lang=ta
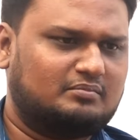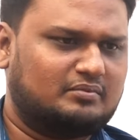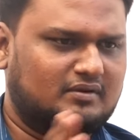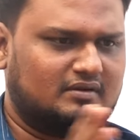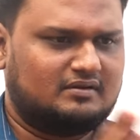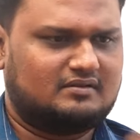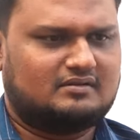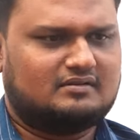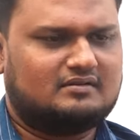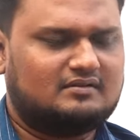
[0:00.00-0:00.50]

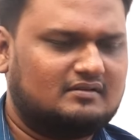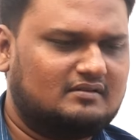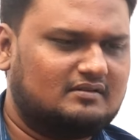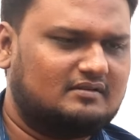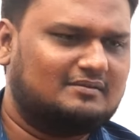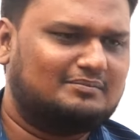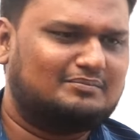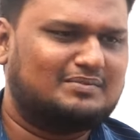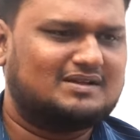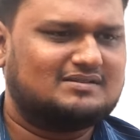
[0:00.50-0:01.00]
போயிட்டு
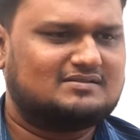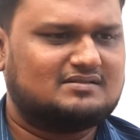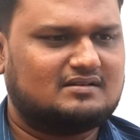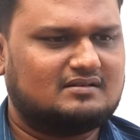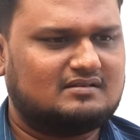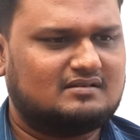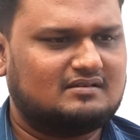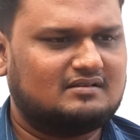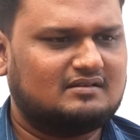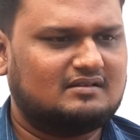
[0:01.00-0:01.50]

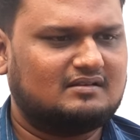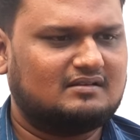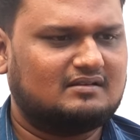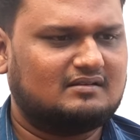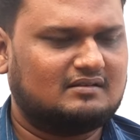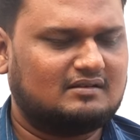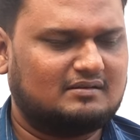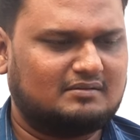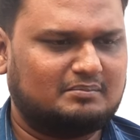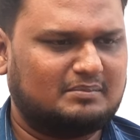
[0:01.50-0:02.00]
பேசுறது
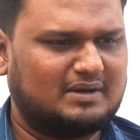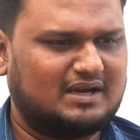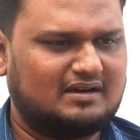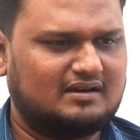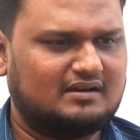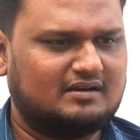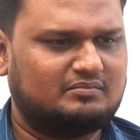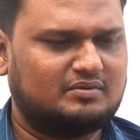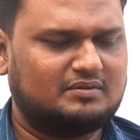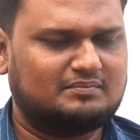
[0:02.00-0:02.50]

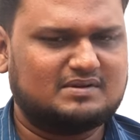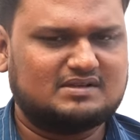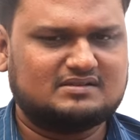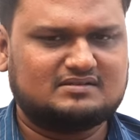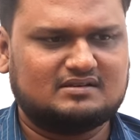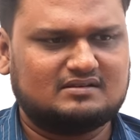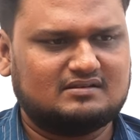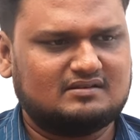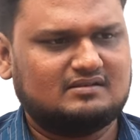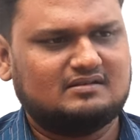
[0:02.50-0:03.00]
மேடையில் போய்
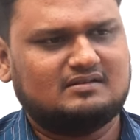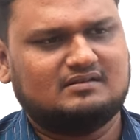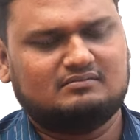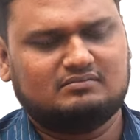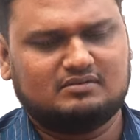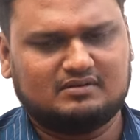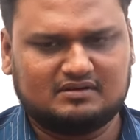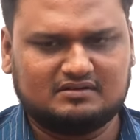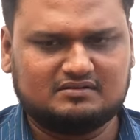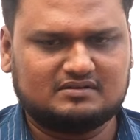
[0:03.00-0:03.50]
பேசுறது
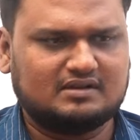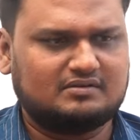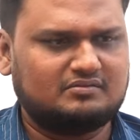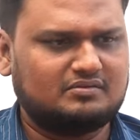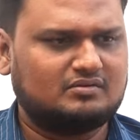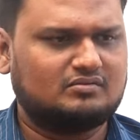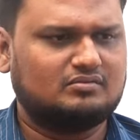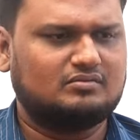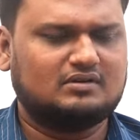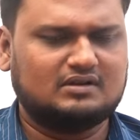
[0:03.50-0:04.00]
இப்போ
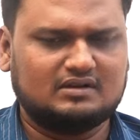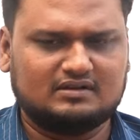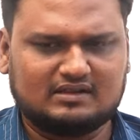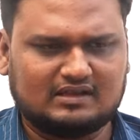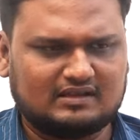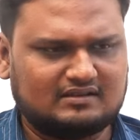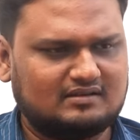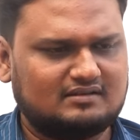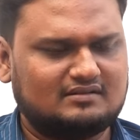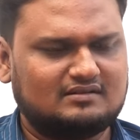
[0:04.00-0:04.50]
இன்டர்வியூ
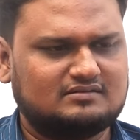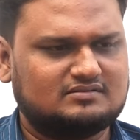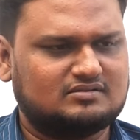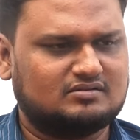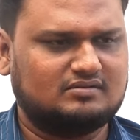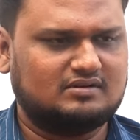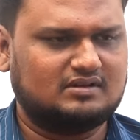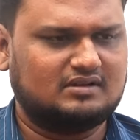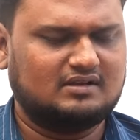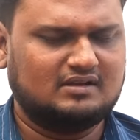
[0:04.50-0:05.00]
கொடுக்கறது அது இதுன்னு
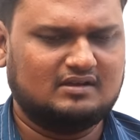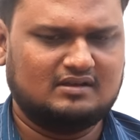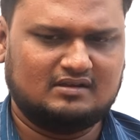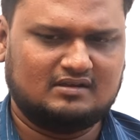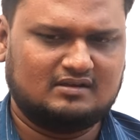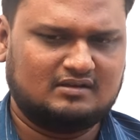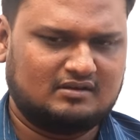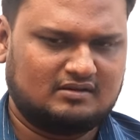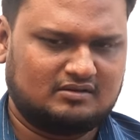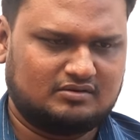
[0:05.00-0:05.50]
சொல்லி
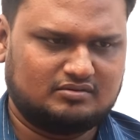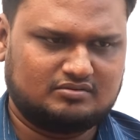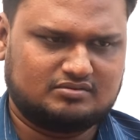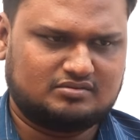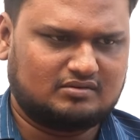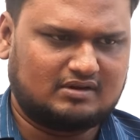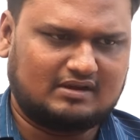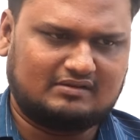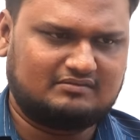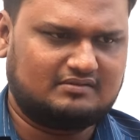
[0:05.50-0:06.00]

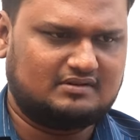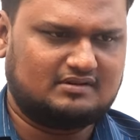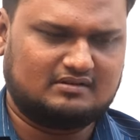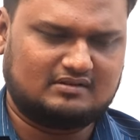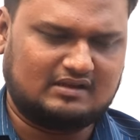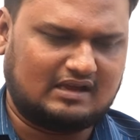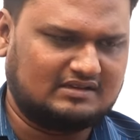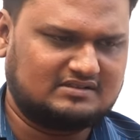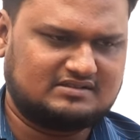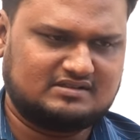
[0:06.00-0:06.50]
யூஸ்வலாக வி
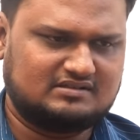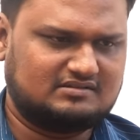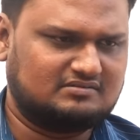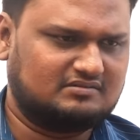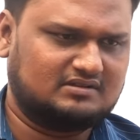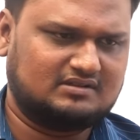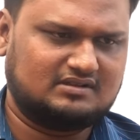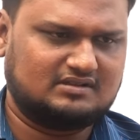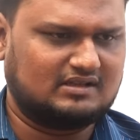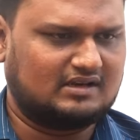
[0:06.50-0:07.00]
அஜித்
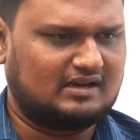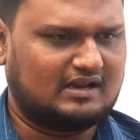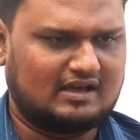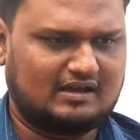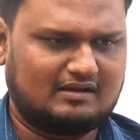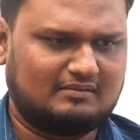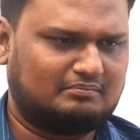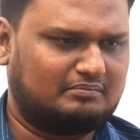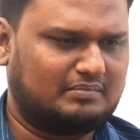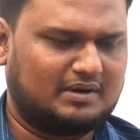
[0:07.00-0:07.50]
வந்து
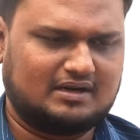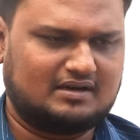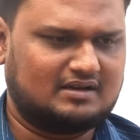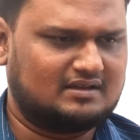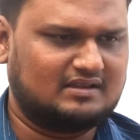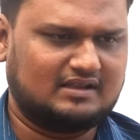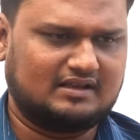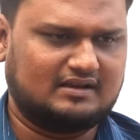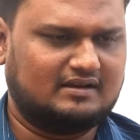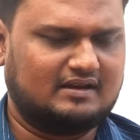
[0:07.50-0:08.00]
இதெல்லாம்
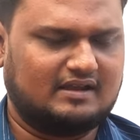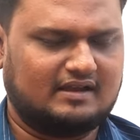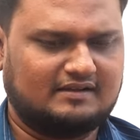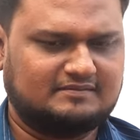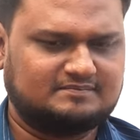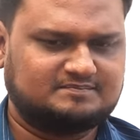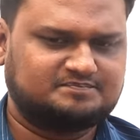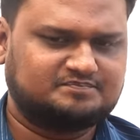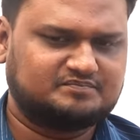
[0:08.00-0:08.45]
பண்ணுறது இல்லை